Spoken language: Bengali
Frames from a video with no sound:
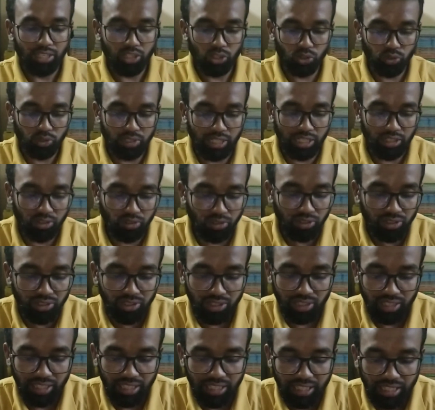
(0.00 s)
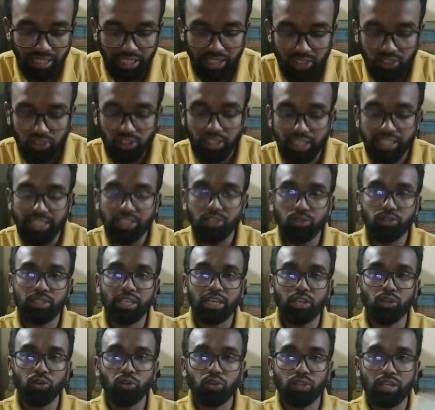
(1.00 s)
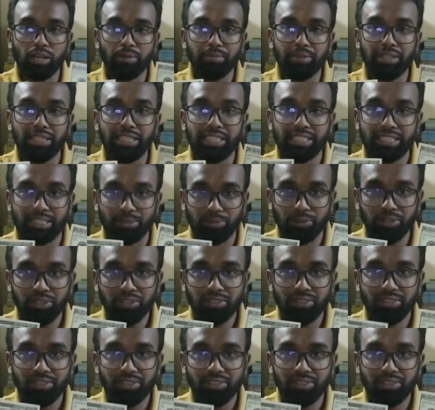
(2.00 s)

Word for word: দুইটা নোট তো এই দুইটা নোট আমি নিয়ে যাব